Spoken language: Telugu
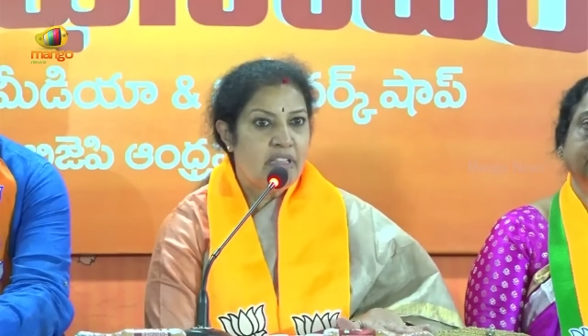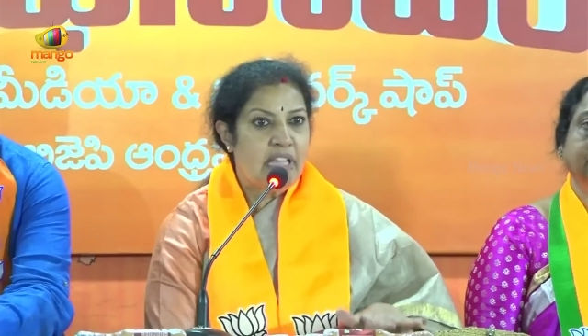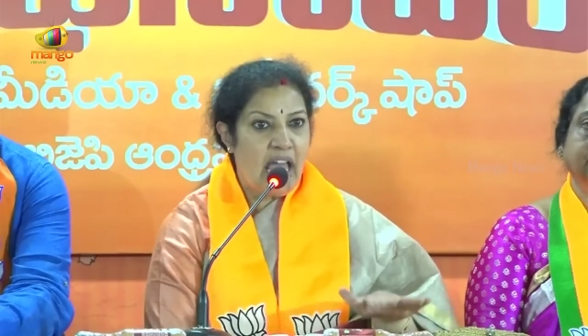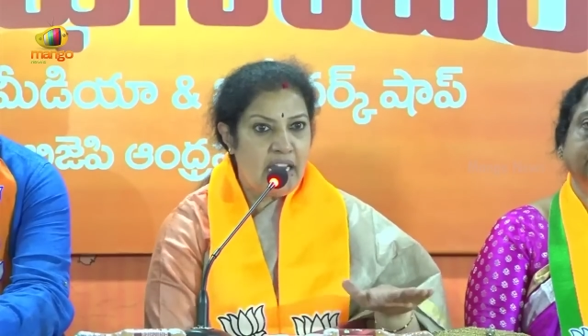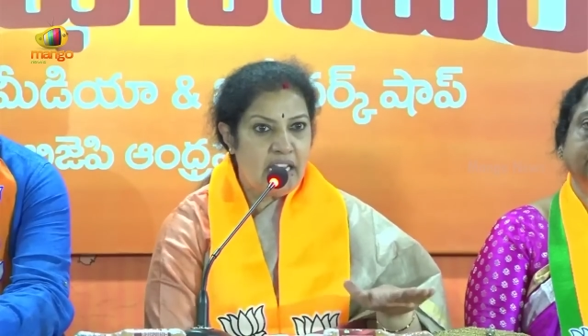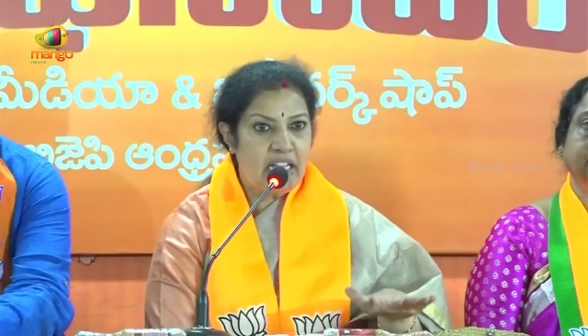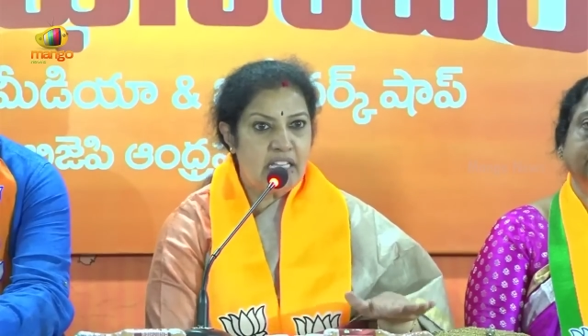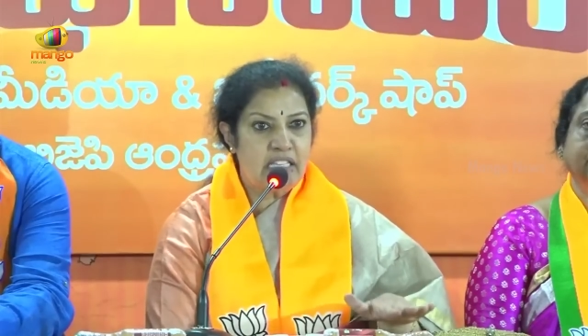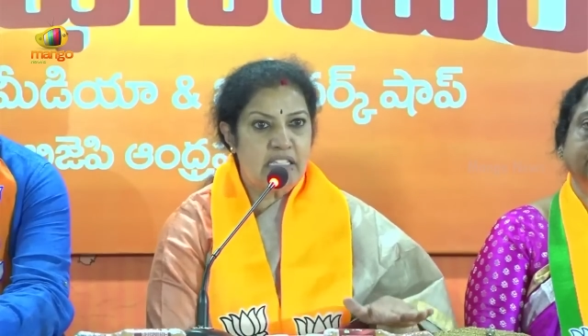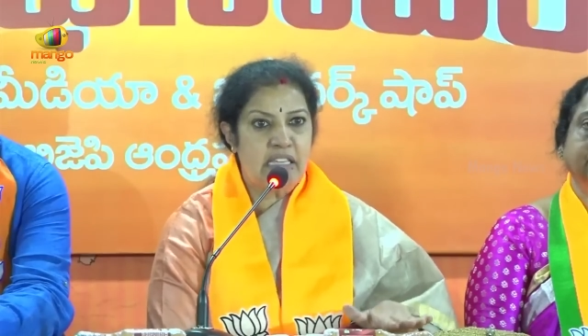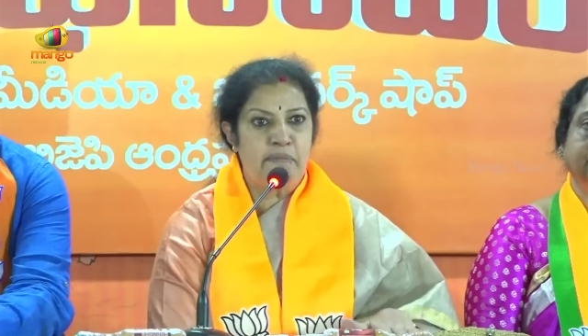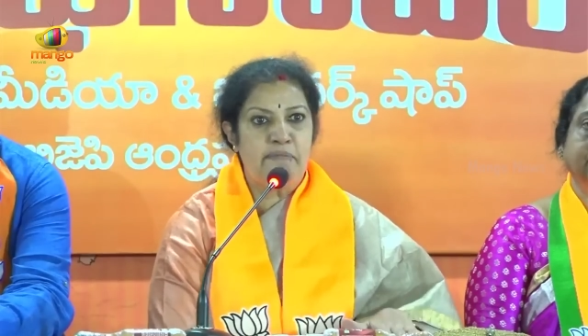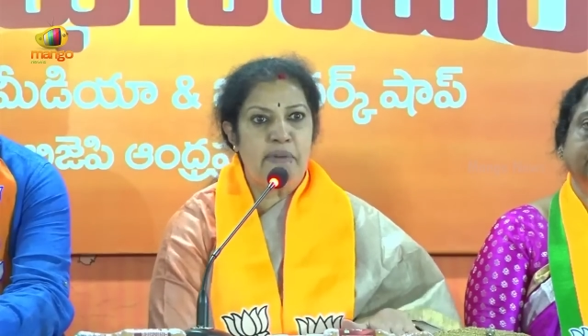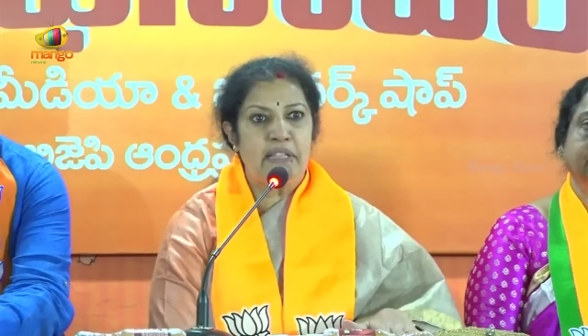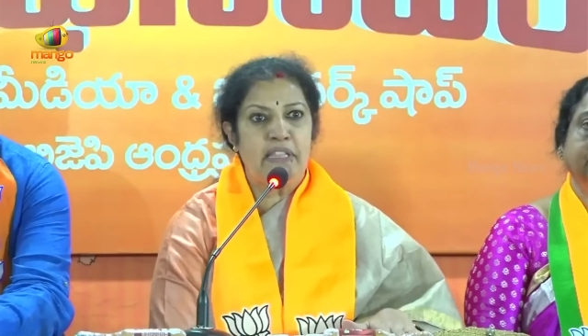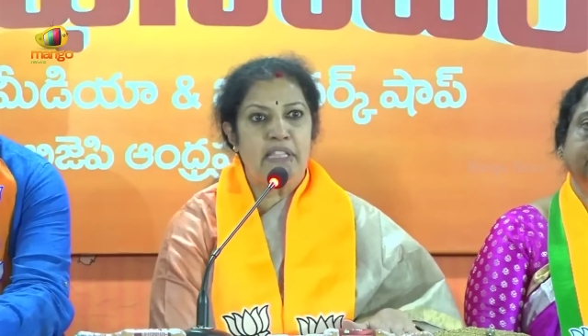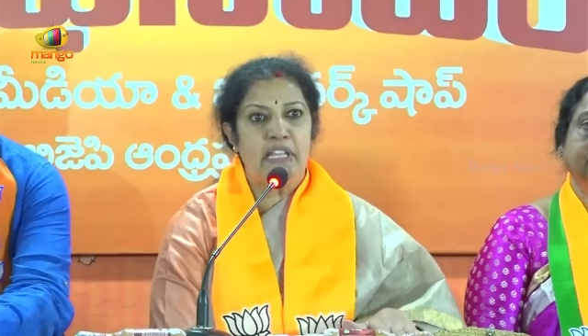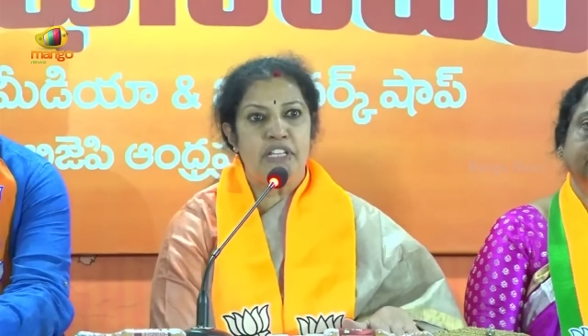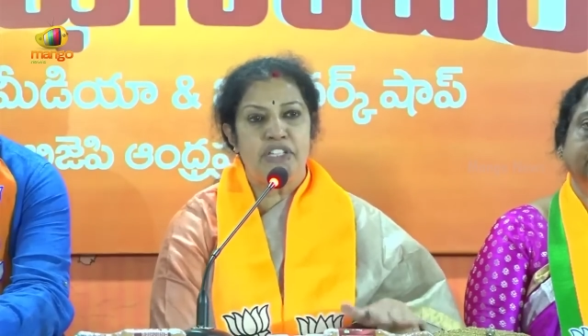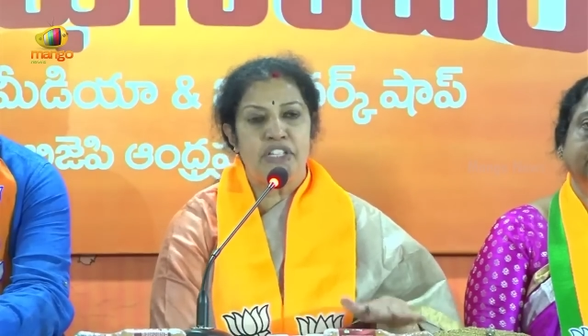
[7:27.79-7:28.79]
దానికి
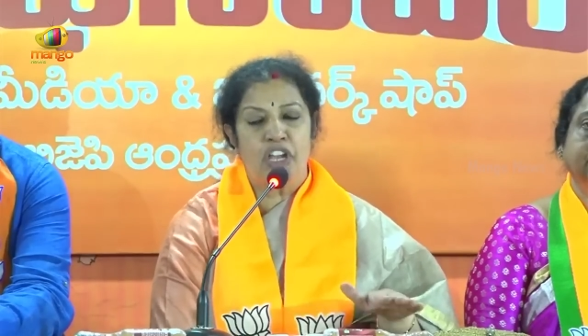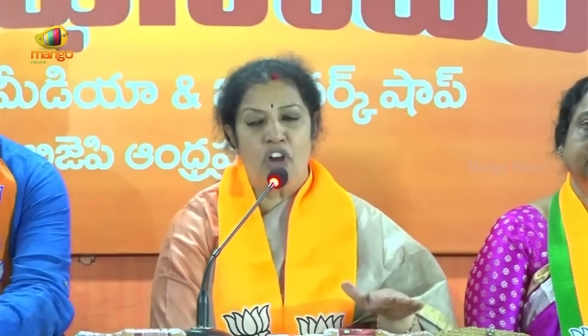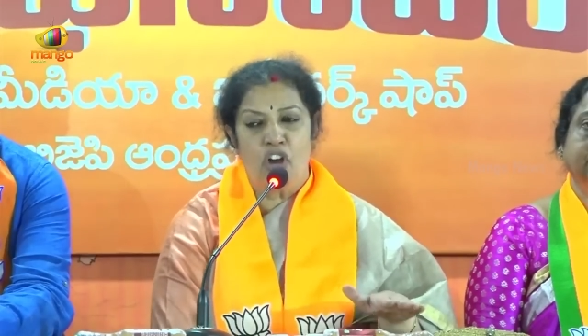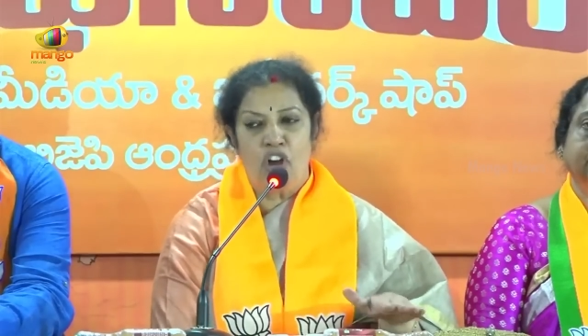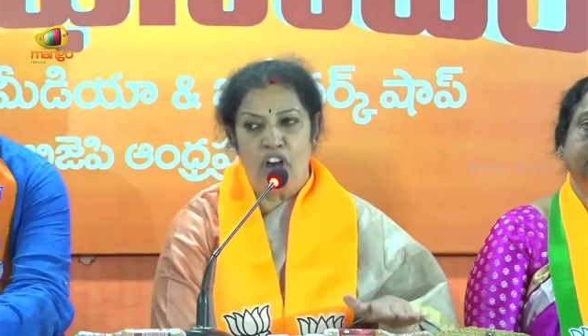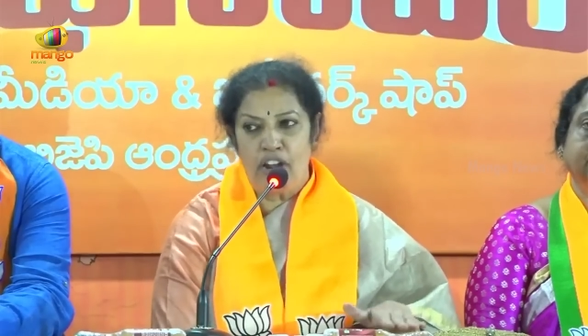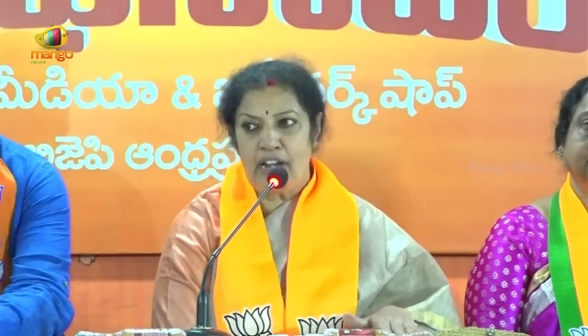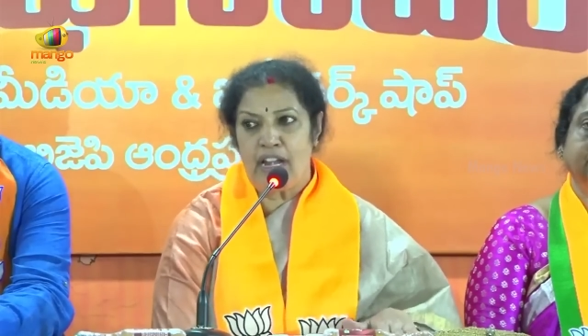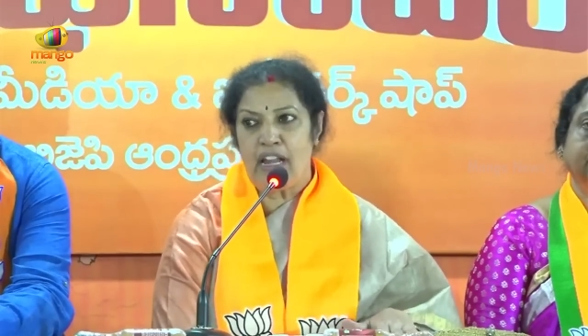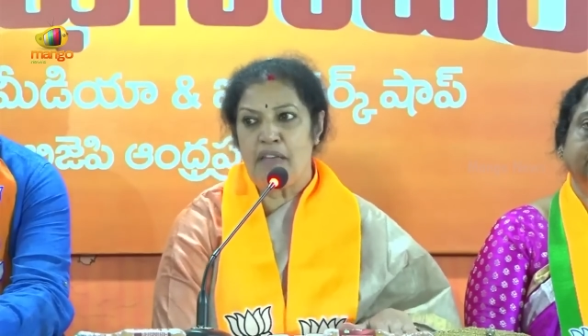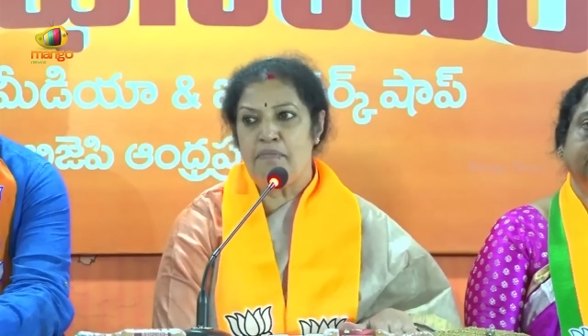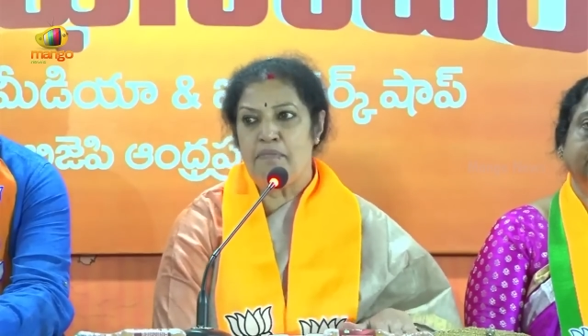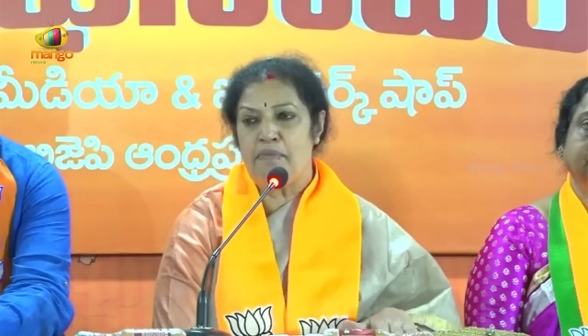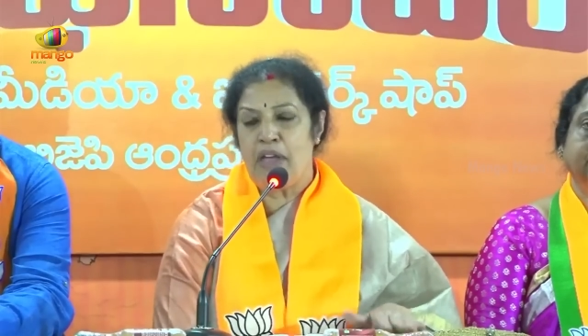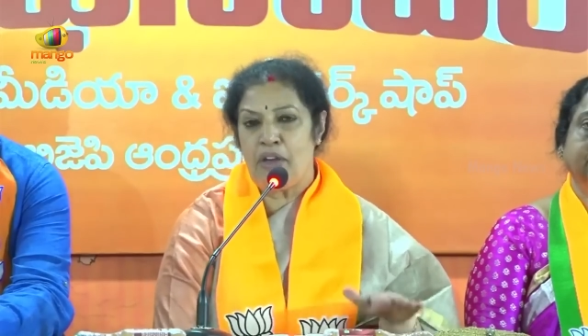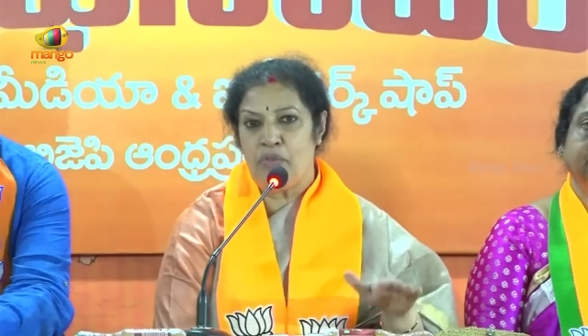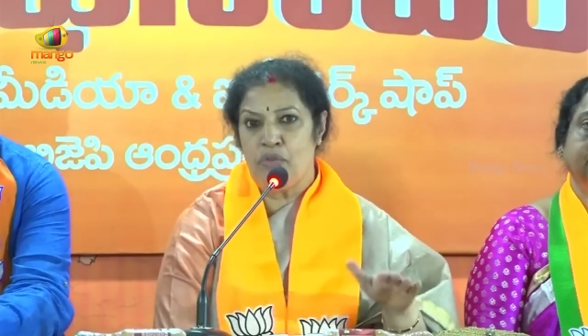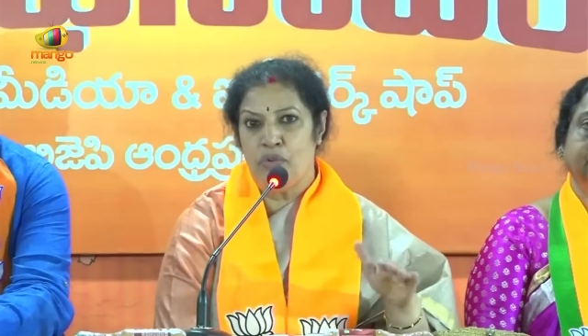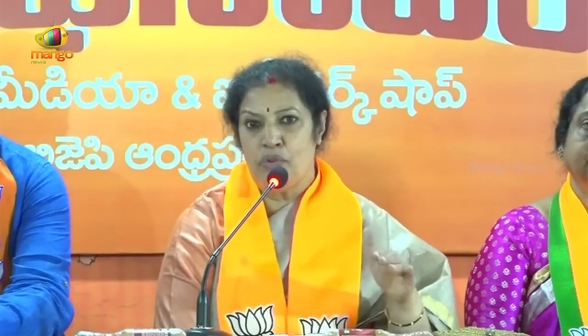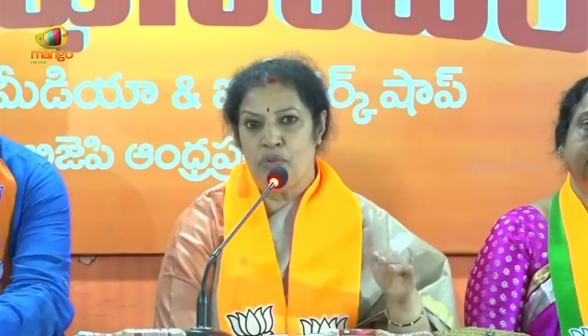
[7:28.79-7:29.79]
సంబంధించి ఆల్రెడీ
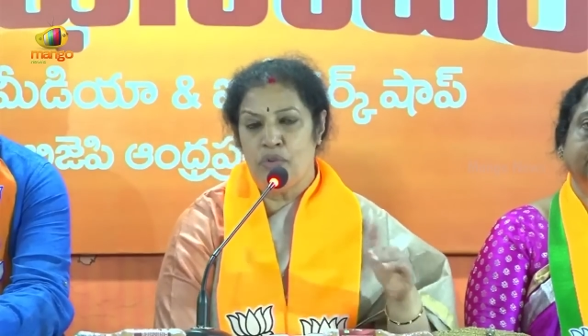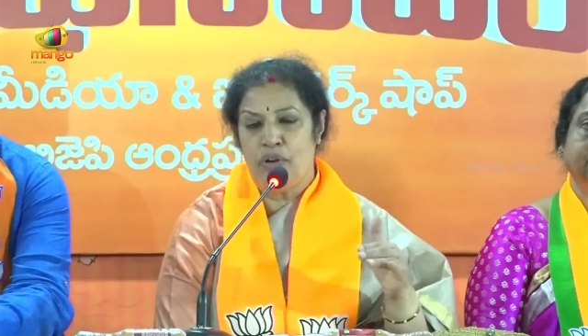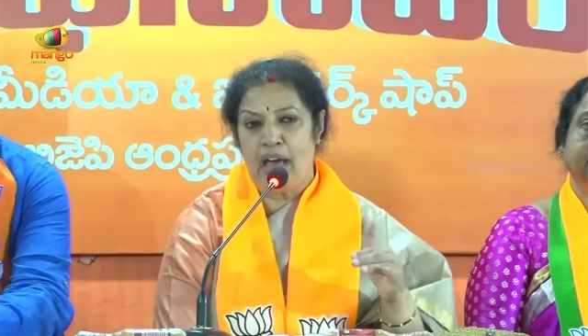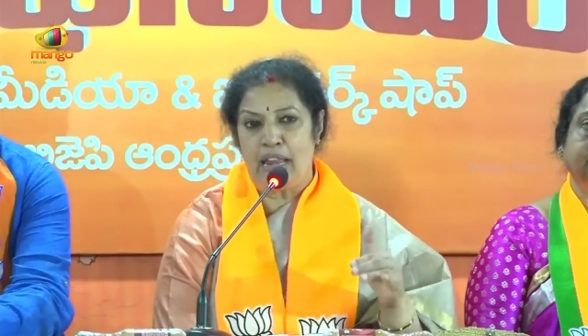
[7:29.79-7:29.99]
మేము